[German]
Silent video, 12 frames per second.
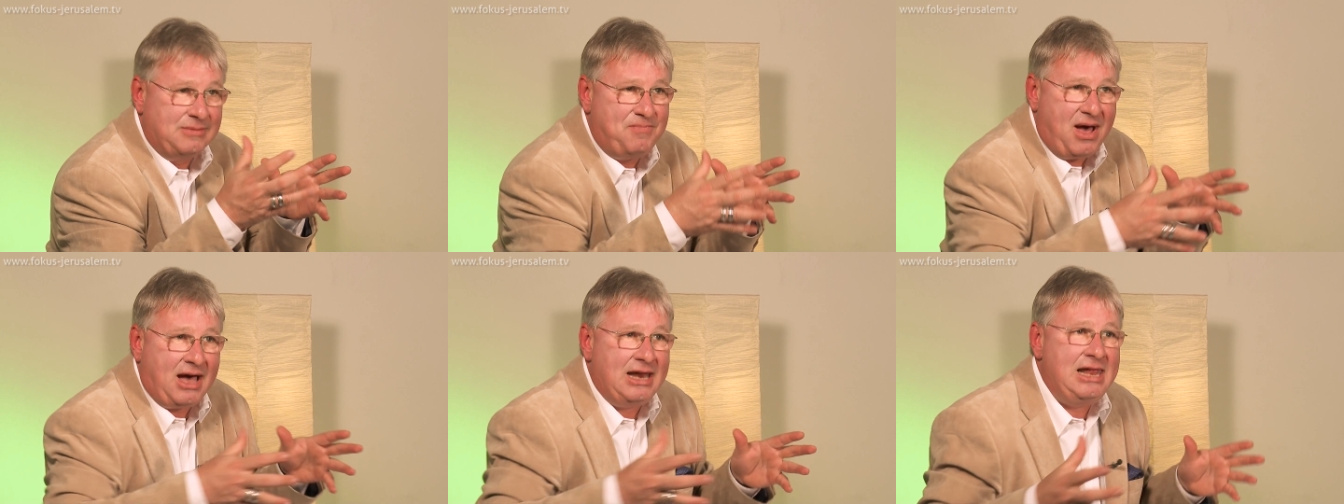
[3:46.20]
sind
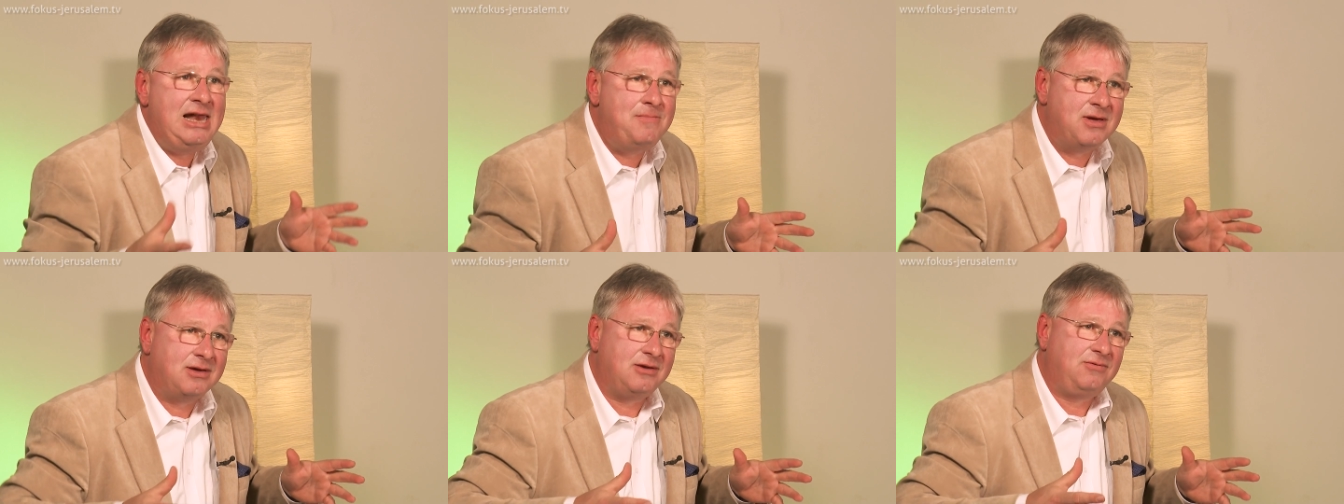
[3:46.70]

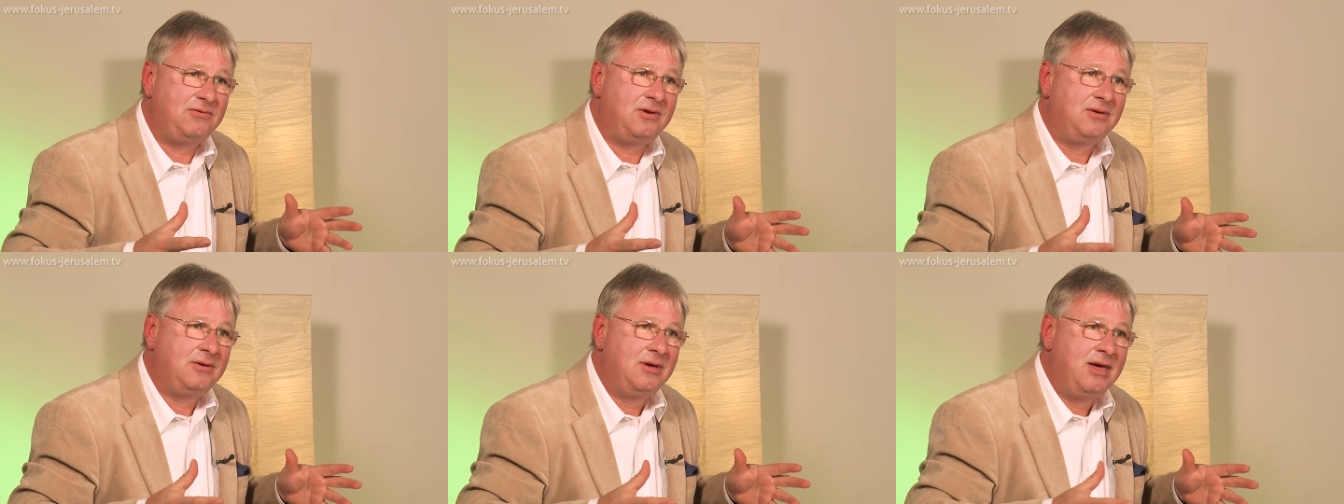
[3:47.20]
Parallelbegriffe.
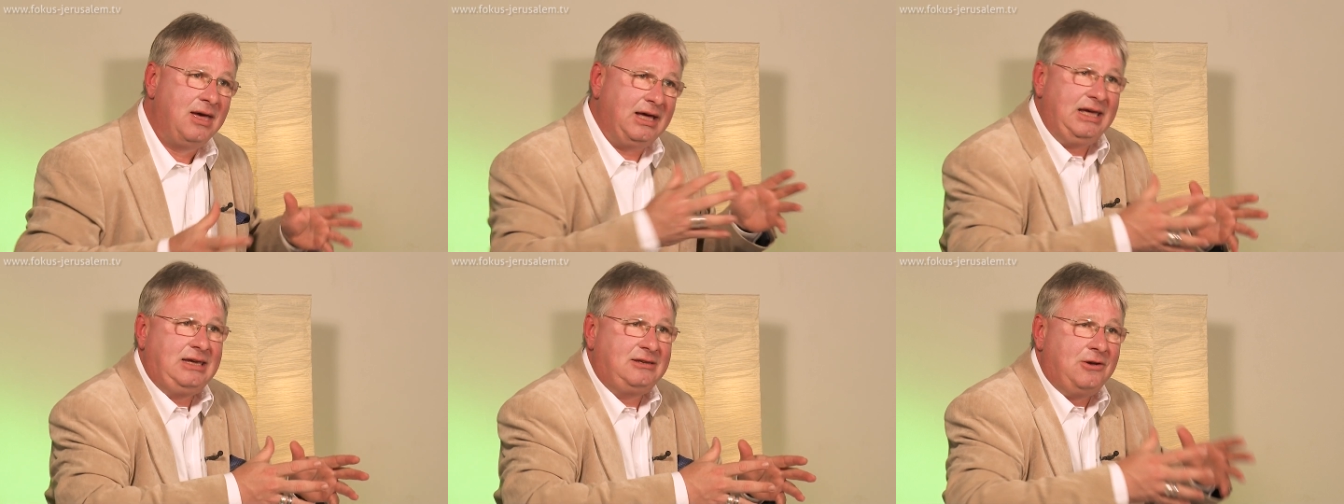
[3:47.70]

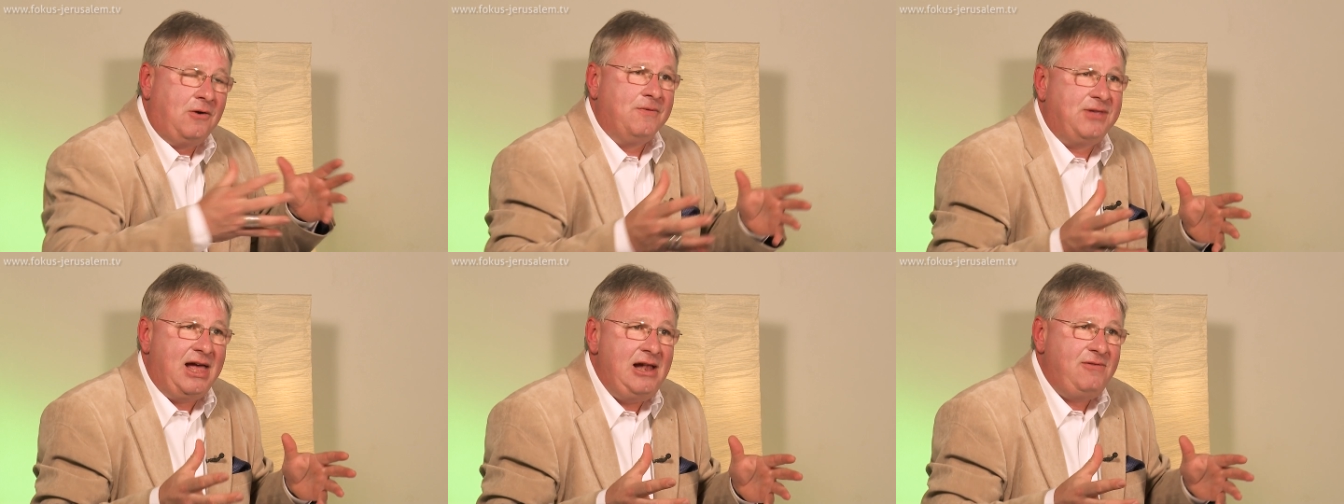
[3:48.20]
Richter
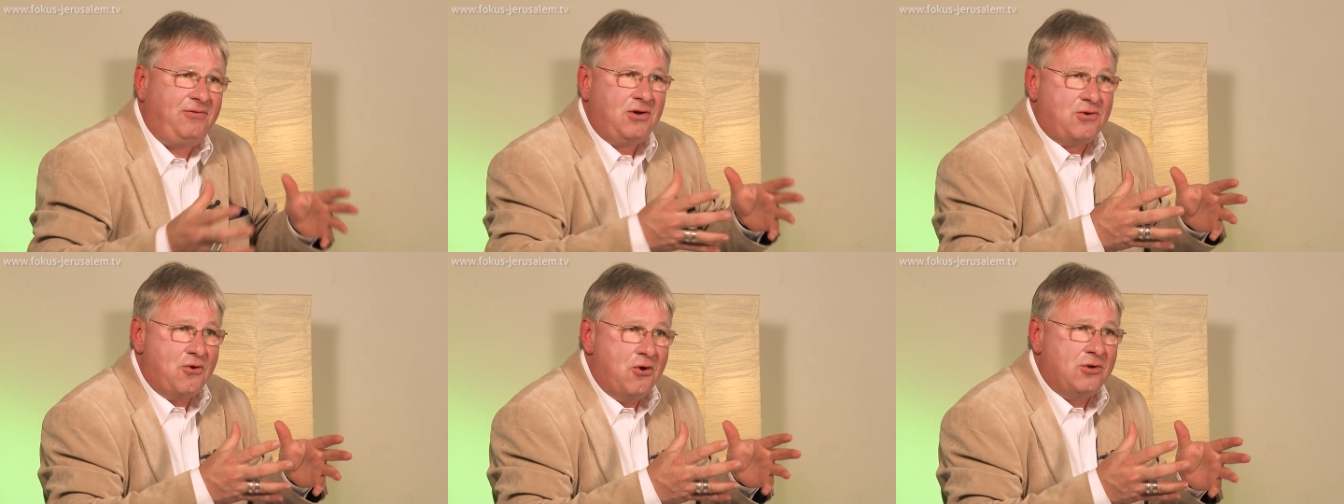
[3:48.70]
und Helfer
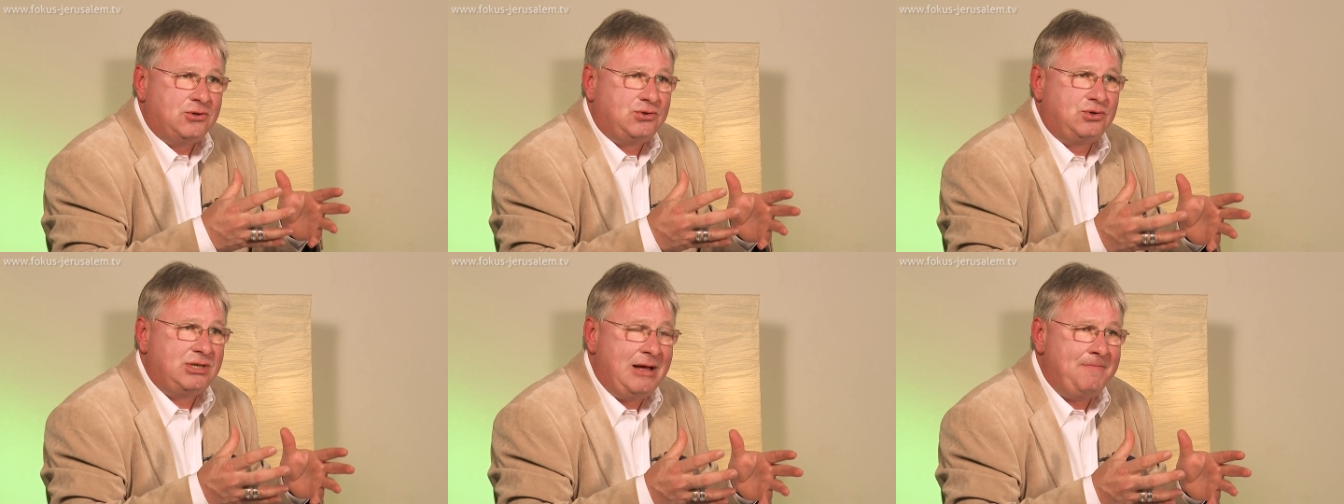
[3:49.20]
gehören
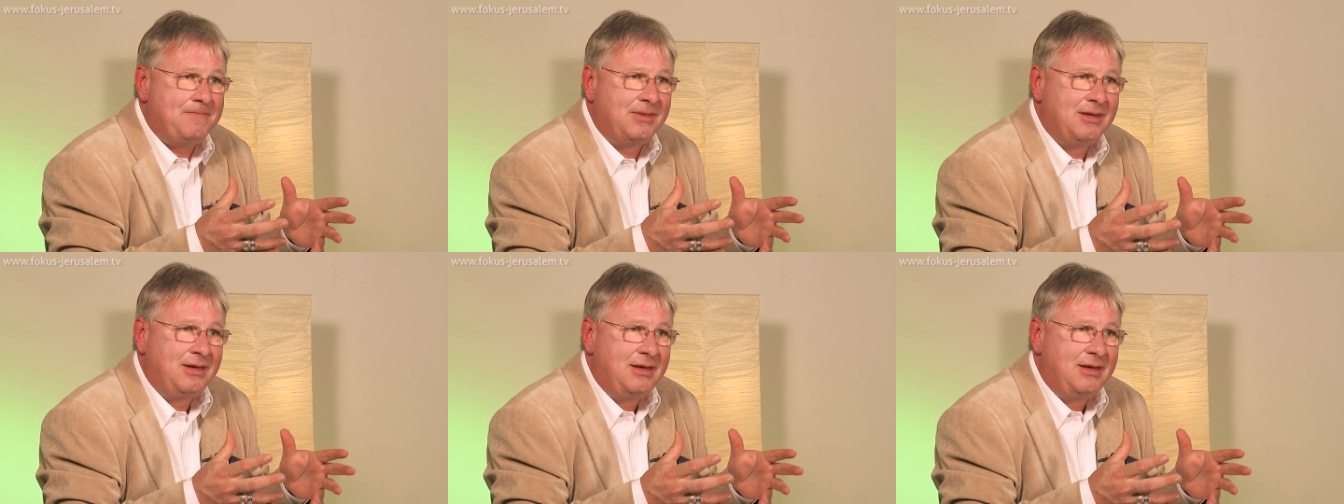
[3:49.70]
zusammen.